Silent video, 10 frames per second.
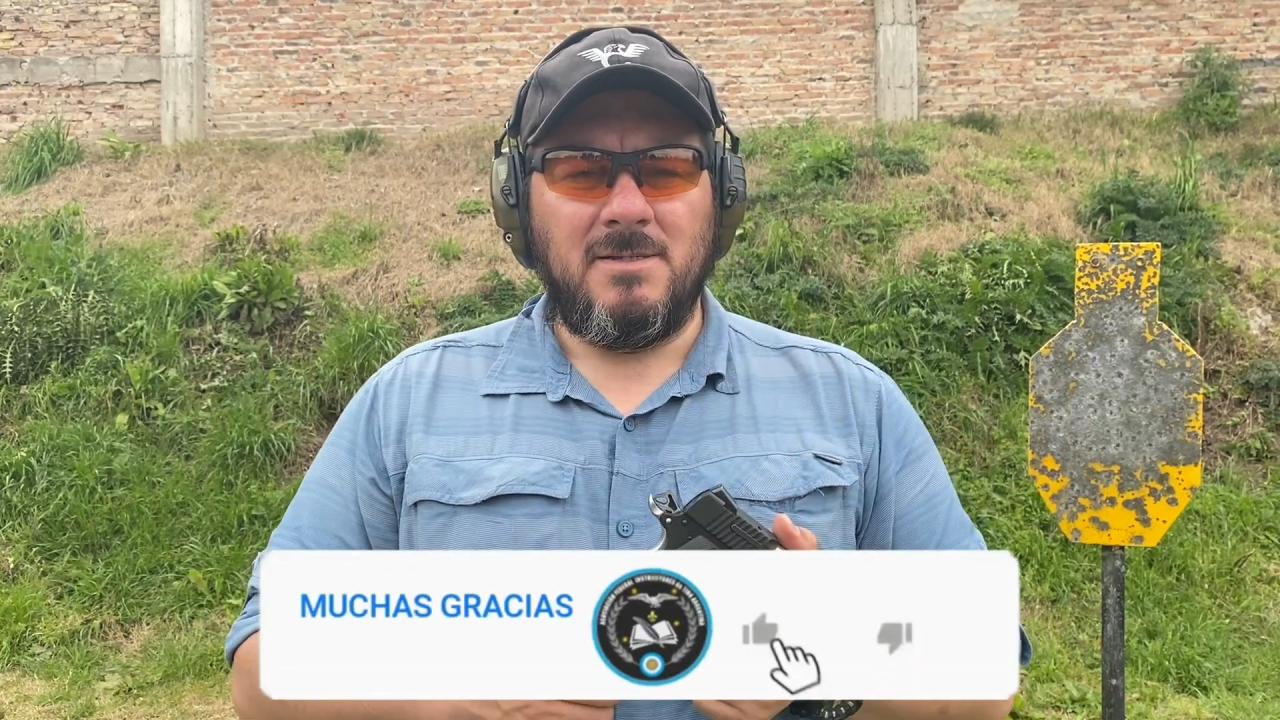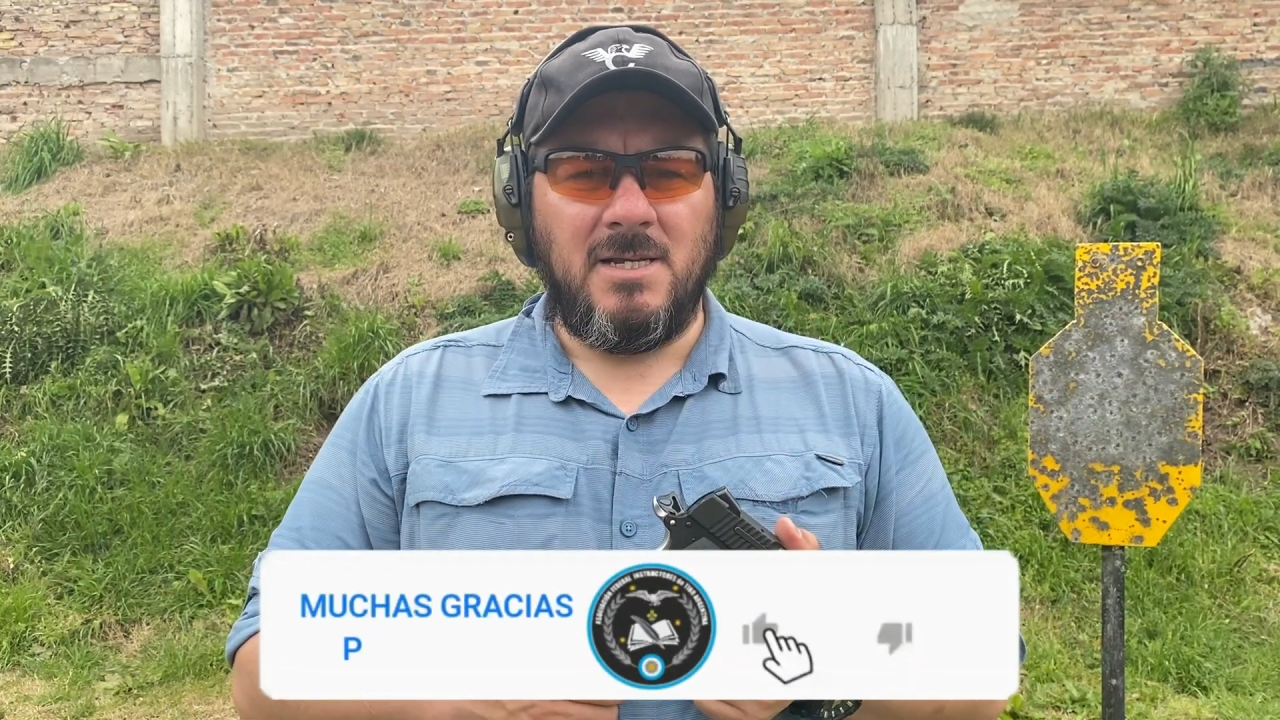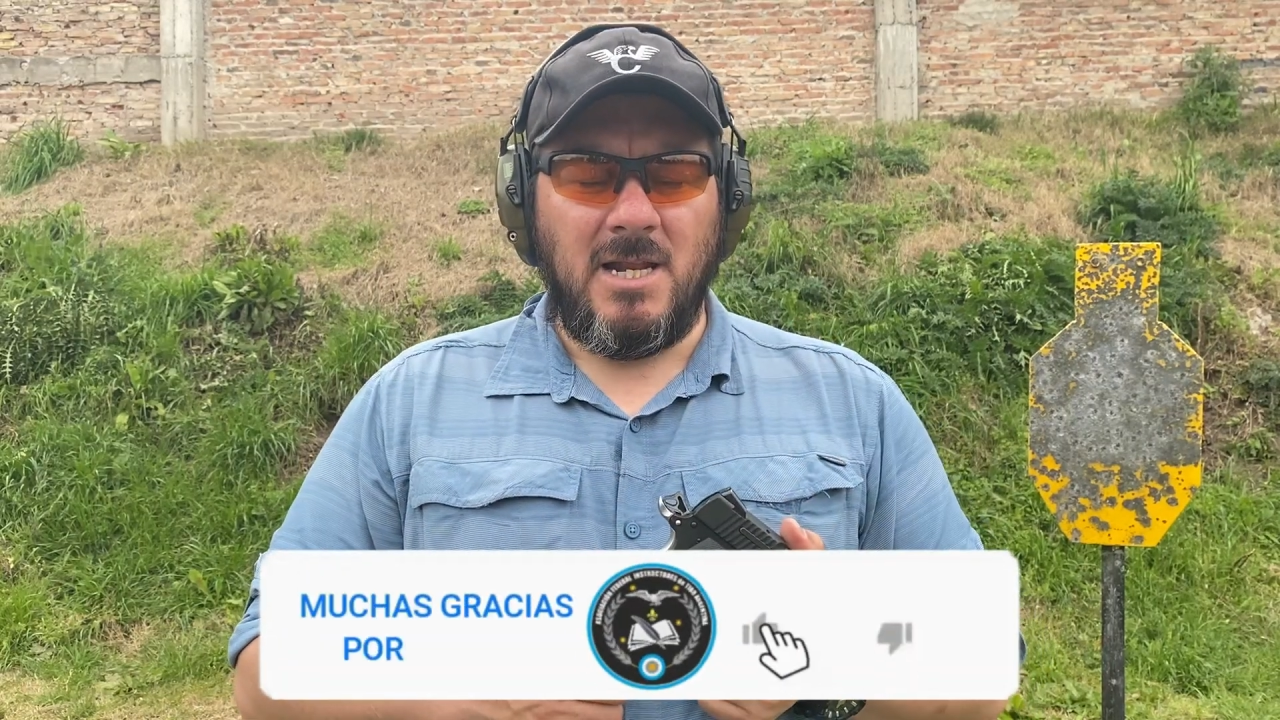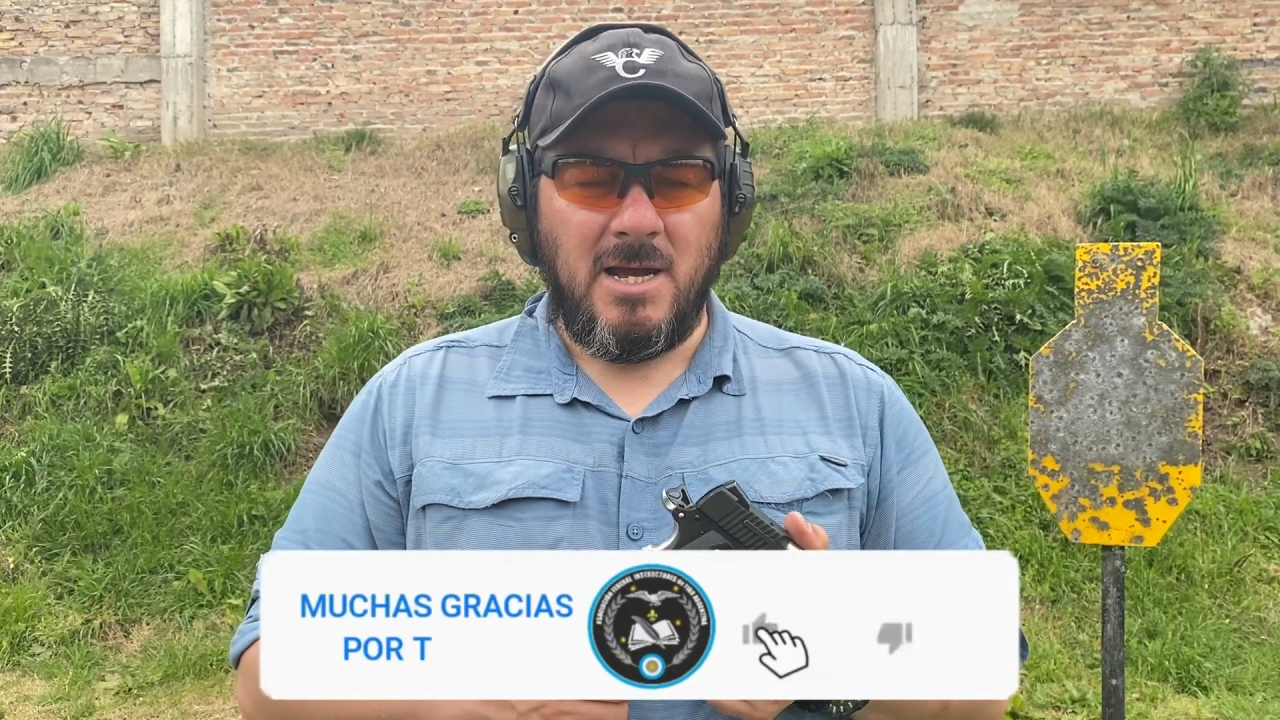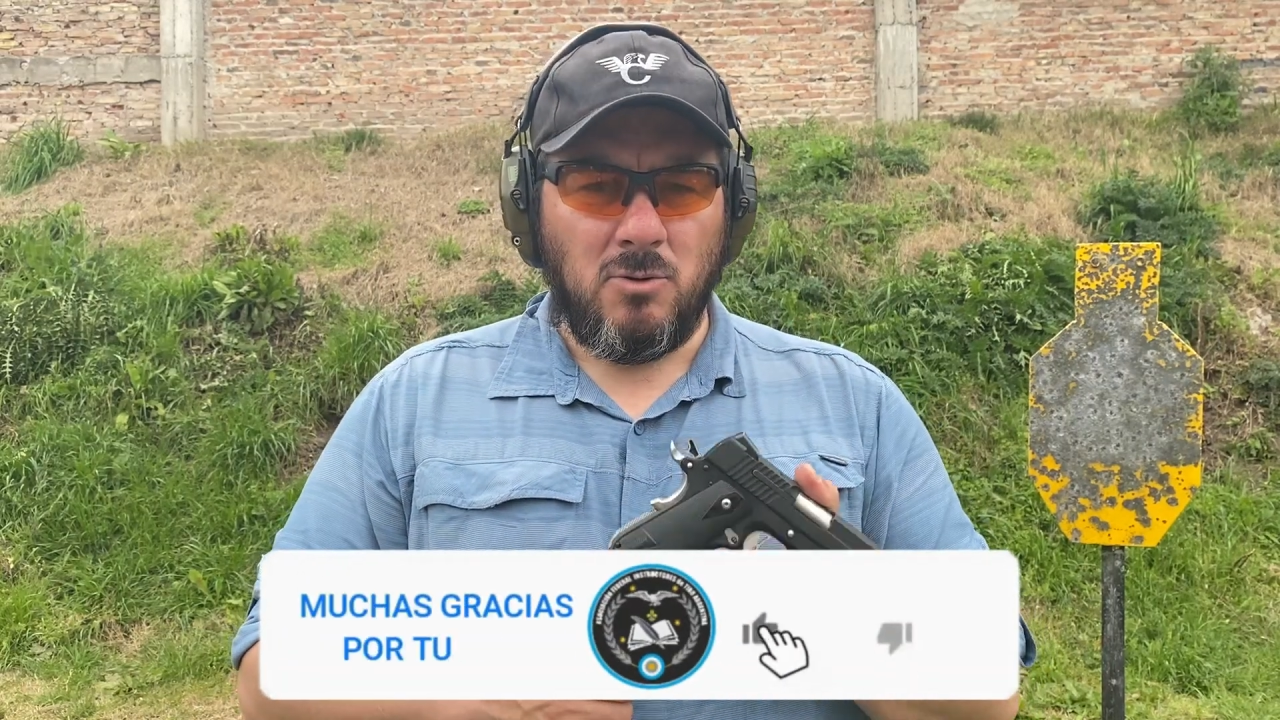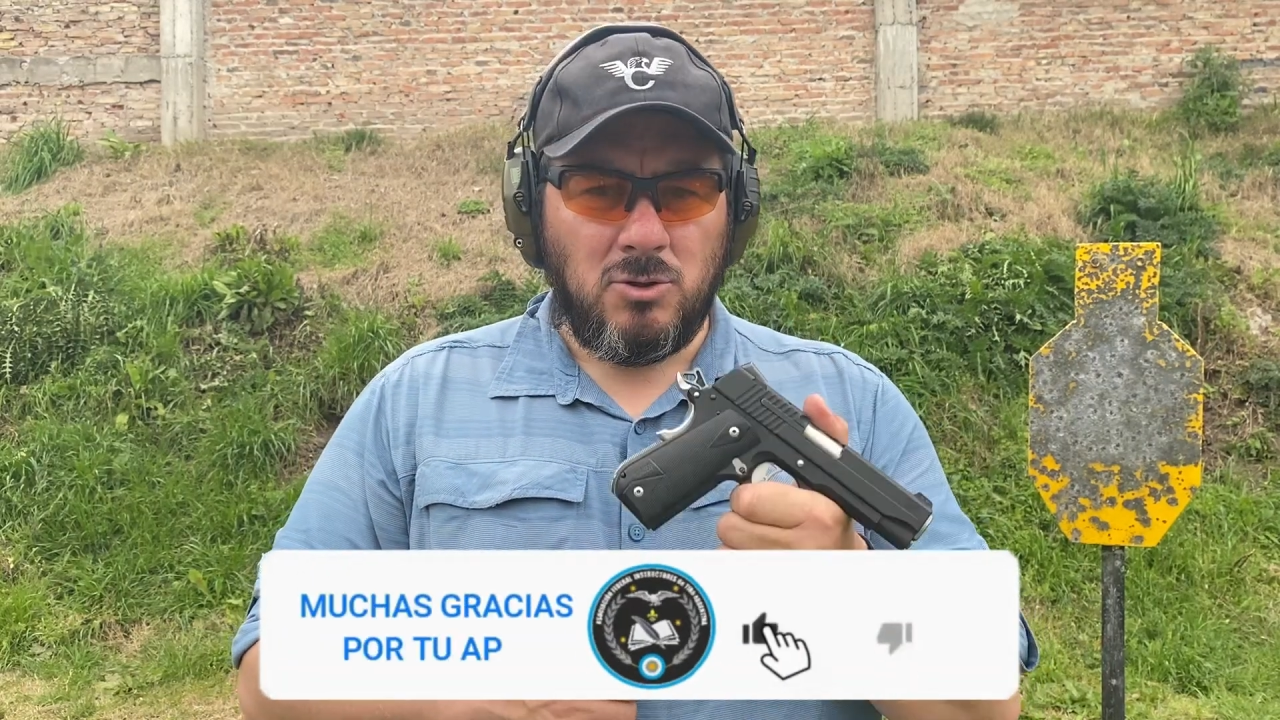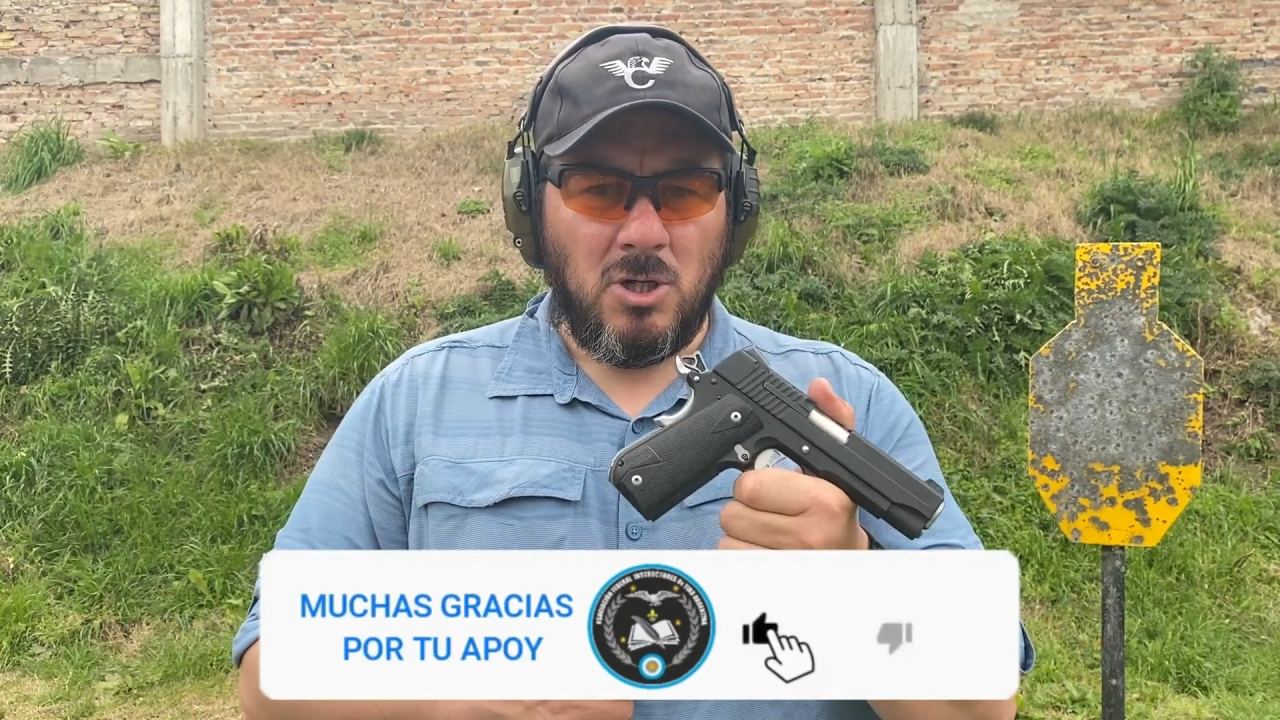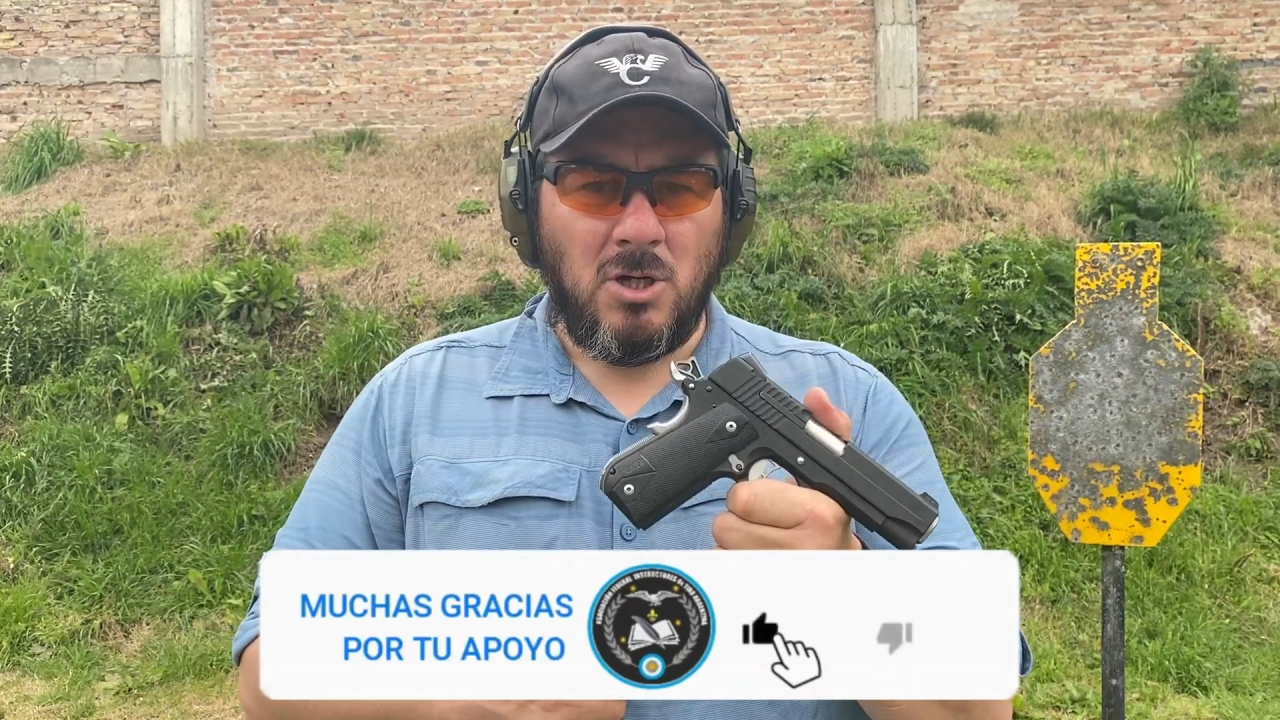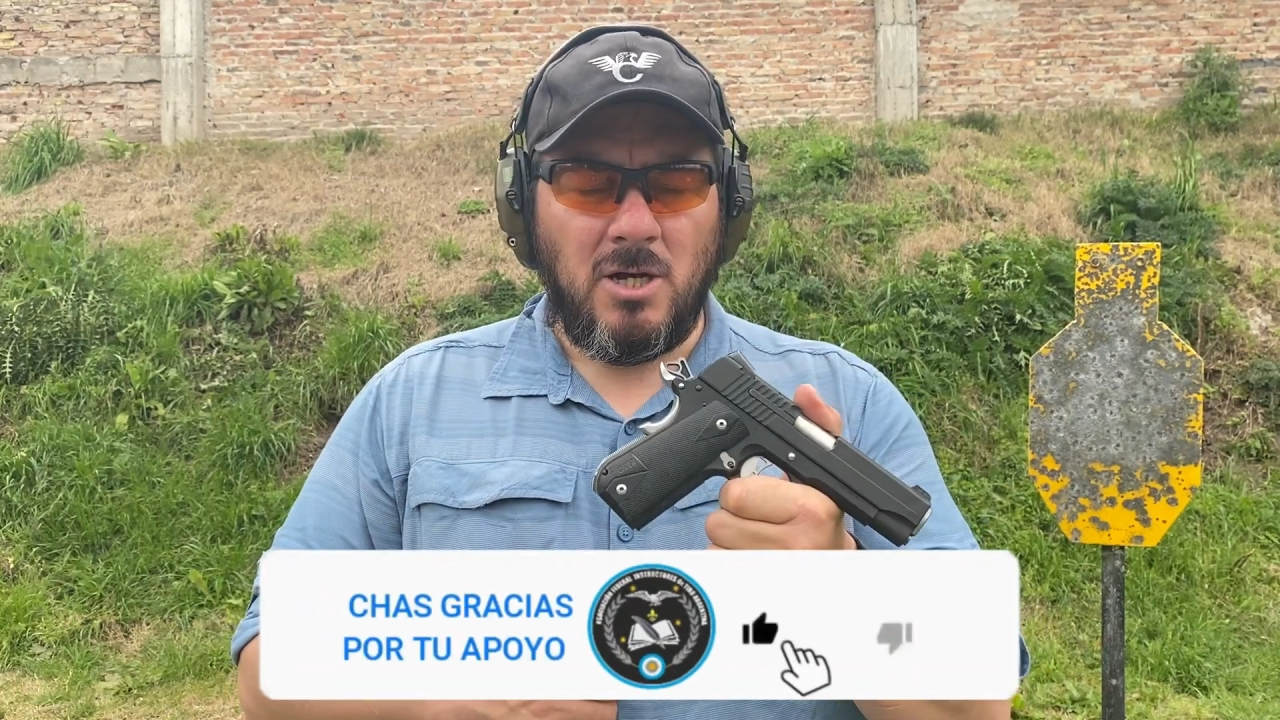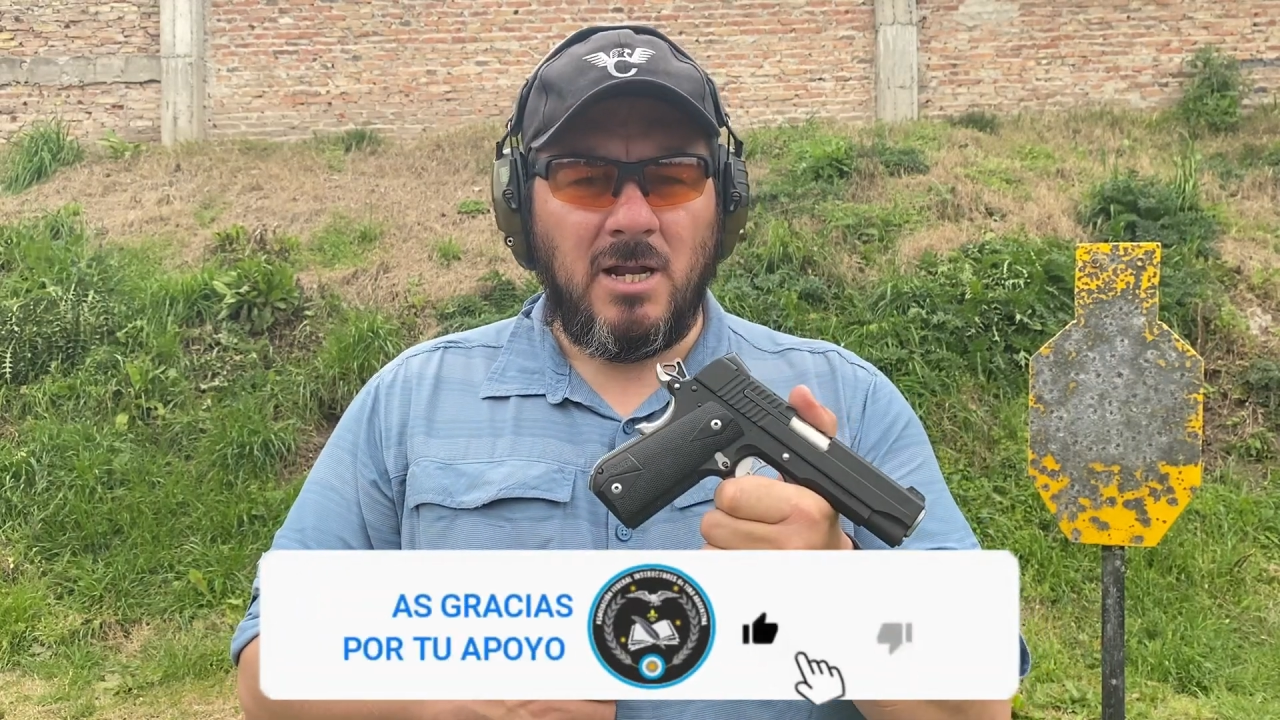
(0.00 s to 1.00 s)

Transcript: Si les gustó